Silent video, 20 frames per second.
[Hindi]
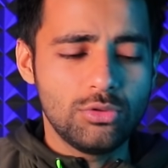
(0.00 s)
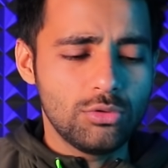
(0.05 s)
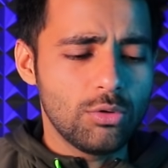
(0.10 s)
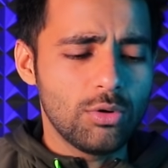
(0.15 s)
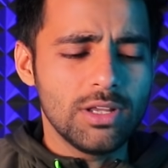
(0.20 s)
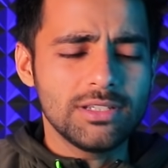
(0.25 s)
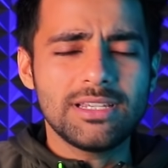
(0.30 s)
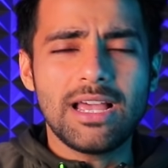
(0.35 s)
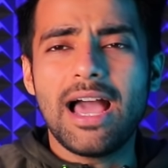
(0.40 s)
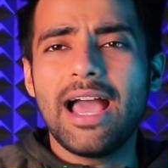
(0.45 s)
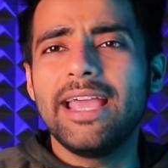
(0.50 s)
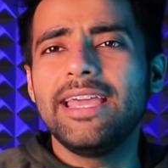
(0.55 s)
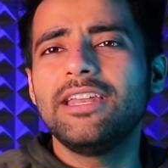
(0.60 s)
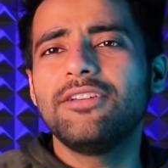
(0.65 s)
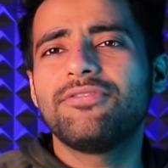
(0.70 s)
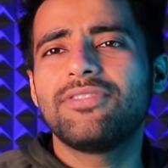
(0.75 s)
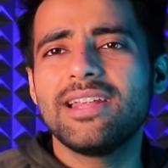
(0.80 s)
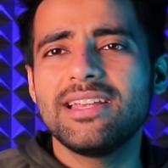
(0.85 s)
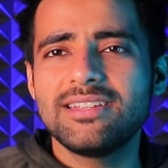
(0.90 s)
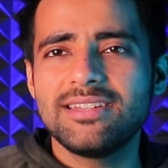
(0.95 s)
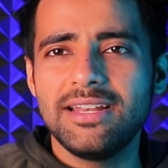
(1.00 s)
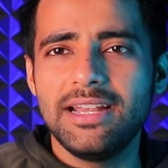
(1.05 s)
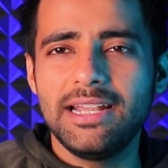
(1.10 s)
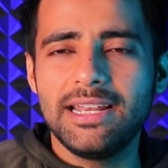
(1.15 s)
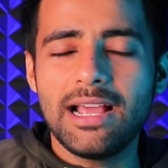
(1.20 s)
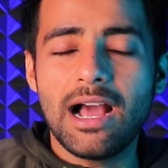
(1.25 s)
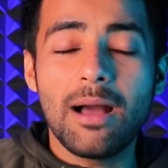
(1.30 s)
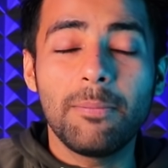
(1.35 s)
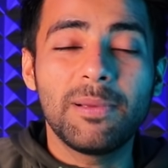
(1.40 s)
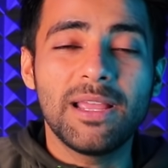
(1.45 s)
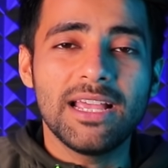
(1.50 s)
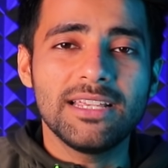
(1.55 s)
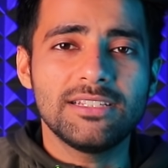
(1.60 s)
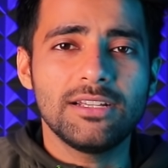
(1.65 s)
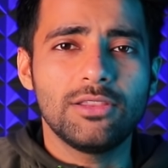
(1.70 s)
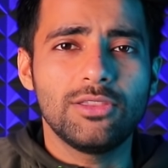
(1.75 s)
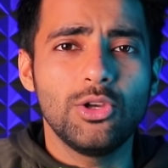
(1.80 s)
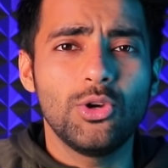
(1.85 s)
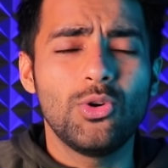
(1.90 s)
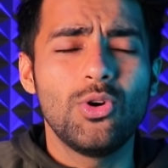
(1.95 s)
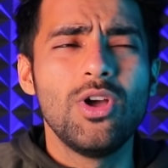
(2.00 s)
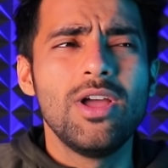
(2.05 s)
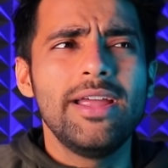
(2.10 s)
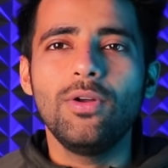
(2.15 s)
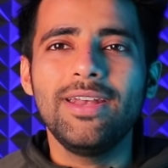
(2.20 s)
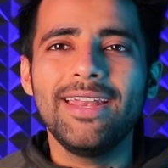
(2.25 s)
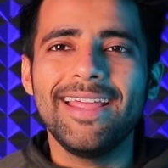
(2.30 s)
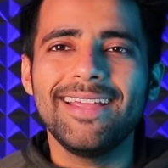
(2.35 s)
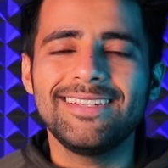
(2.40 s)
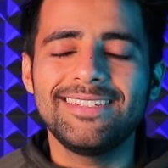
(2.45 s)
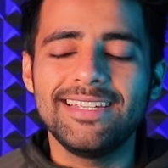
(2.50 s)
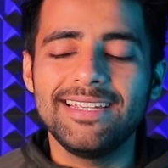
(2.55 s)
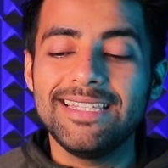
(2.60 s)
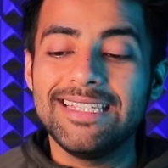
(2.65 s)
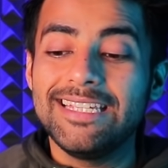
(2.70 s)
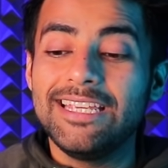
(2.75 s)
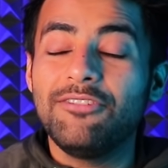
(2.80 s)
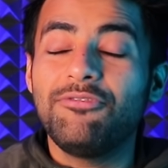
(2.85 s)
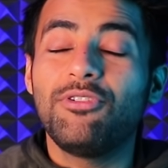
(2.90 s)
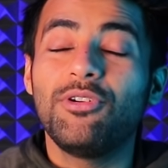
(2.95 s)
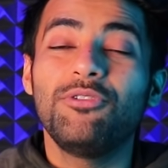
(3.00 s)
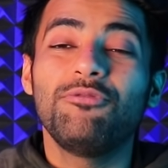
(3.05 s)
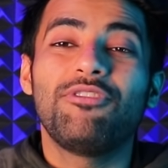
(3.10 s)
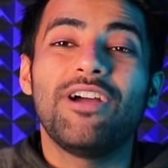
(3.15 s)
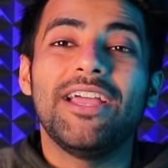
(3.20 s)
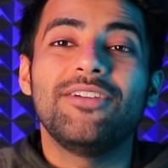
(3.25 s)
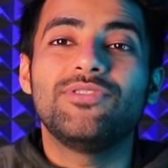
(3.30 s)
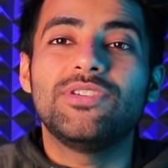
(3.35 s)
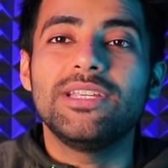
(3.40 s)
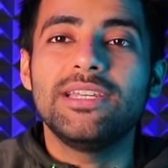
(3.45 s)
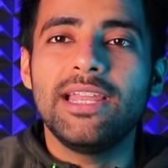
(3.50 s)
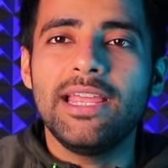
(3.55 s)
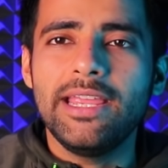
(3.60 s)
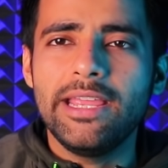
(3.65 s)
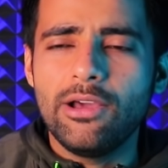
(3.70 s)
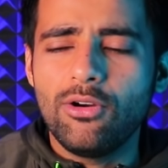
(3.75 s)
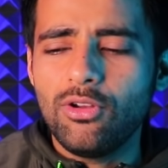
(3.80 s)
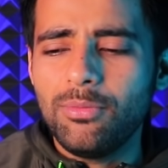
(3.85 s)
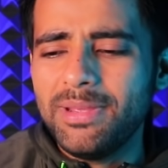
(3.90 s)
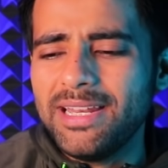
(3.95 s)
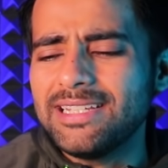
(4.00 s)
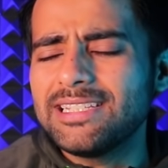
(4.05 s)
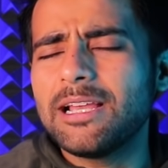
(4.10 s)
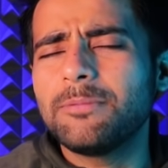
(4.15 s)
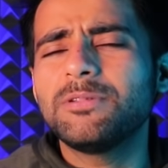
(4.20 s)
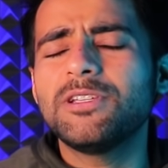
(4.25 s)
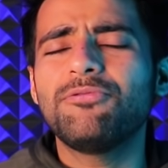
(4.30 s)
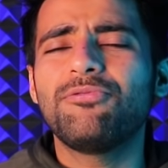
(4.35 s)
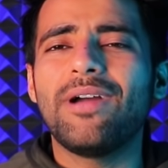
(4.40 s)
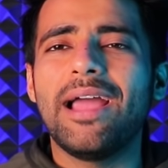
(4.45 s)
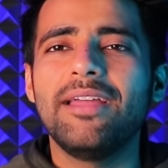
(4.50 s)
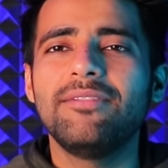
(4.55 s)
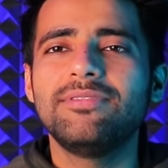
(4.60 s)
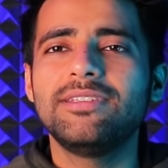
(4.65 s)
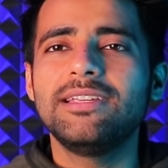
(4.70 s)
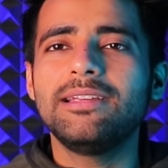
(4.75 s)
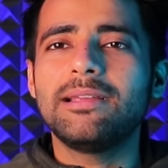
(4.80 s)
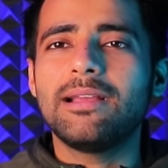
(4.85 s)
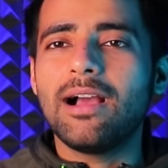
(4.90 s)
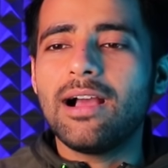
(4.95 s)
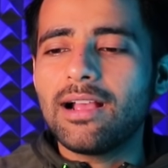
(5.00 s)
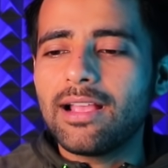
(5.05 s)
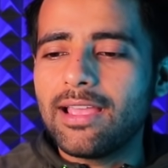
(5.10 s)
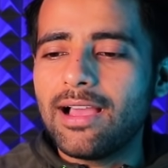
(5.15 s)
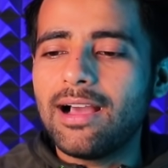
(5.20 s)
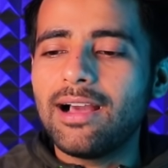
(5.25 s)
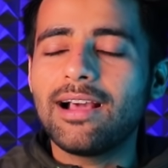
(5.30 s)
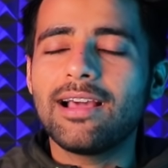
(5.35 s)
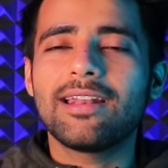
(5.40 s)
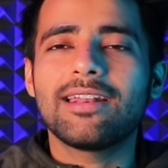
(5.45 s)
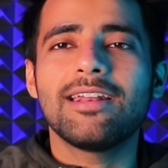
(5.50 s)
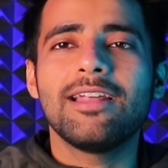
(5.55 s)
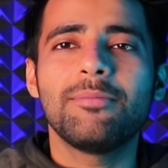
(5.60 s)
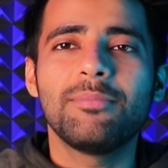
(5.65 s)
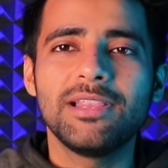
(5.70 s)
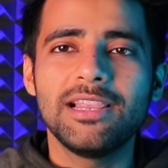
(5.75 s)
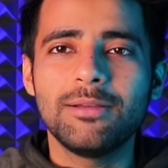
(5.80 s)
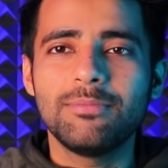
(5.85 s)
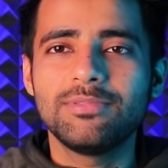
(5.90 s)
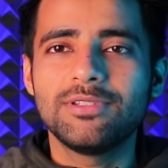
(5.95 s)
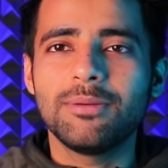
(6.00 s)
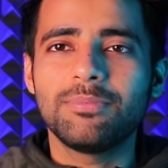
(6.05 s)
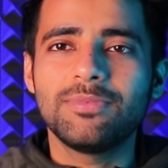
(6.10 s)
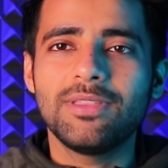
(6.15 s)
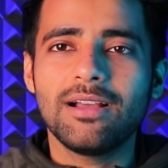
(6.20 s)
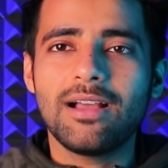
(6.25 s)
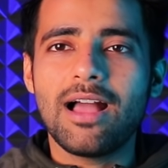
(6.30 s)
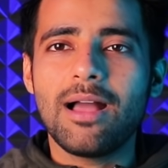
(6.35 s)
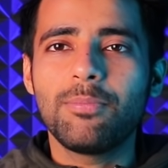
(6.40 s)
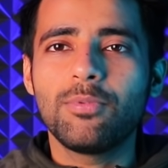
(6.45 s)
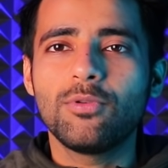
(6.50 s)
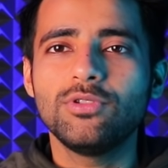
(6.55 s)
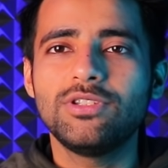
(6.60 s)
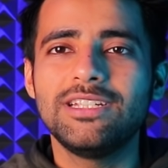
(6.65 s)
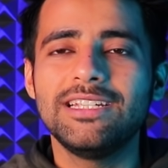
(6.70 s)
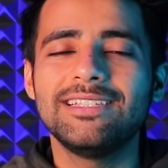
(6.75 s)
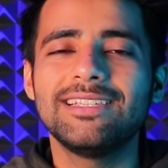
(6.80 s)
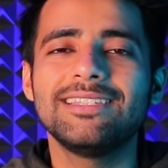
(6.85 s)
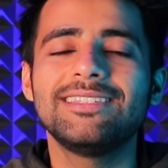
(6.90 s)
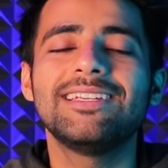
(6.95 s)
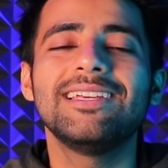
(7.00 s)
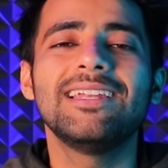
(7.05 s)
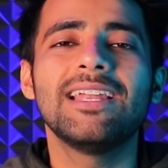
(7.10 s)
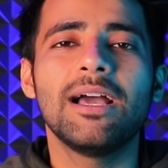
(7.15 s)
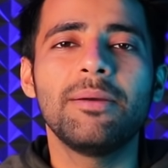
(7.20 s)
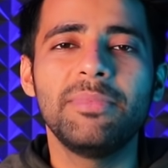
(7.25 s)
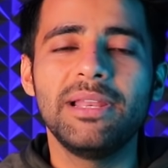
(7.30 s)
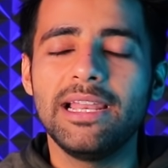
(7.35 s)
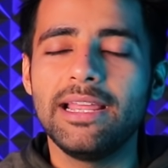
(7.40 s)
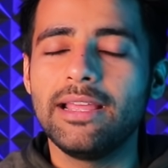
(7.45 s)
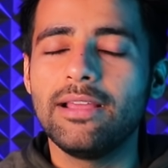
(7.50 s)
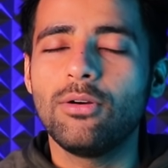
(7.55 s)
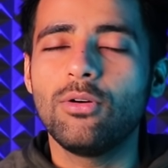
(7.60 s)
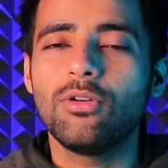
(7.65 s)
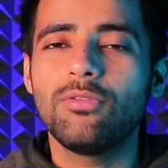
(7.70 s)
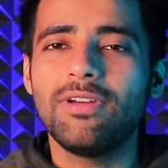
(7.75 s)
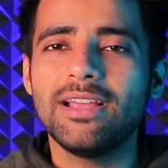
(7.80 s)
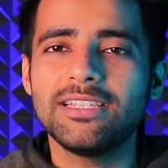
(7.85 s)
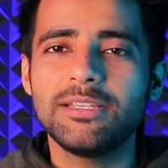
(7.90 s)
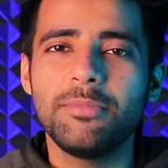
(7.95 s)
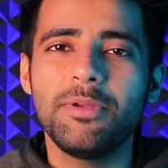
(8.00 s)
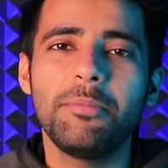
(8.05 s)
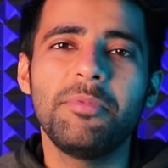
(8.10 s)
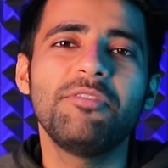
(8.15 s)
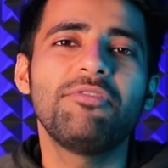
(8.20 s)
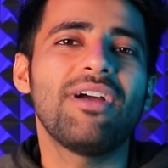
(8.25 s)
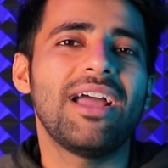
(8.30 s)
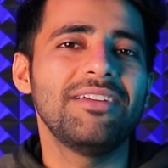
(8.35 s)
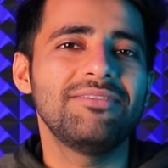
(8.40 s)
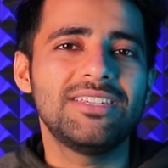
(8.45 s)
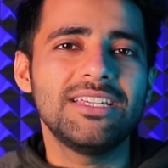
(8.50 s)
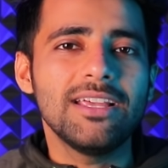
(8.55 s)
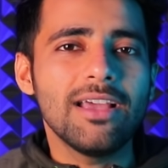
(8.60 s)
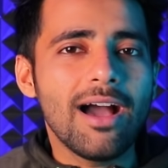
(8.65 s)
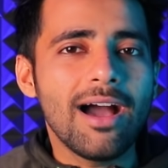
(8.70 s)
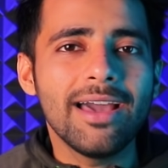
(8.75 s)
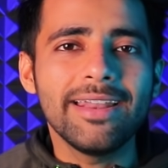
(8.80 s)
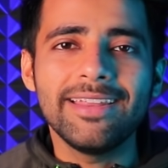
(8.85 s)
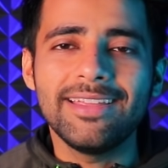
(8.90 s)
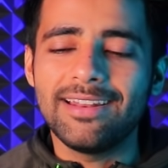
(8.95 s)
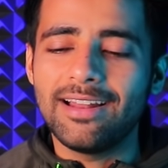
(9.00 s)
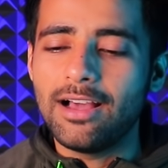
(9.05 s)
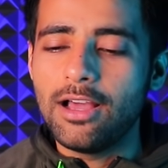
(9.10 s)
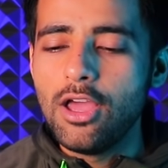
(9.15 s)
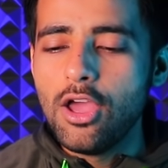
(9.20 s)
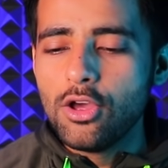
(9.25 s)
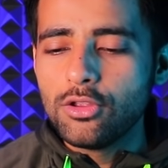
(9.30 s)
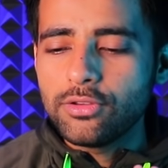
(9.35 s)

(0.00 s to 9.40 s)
थोड़ा सा हाई रिफ्रेश रेट का आप कह सकते हो और नेक्स्ट चीज़ ये फ़ोन 5G नहीं है और मेरे हिसाब से 5G का क्या करना मतलब जब तक आपको चीज़ अच्छी ना मिले और वैसे भी अभी 5G आ नहीं रहा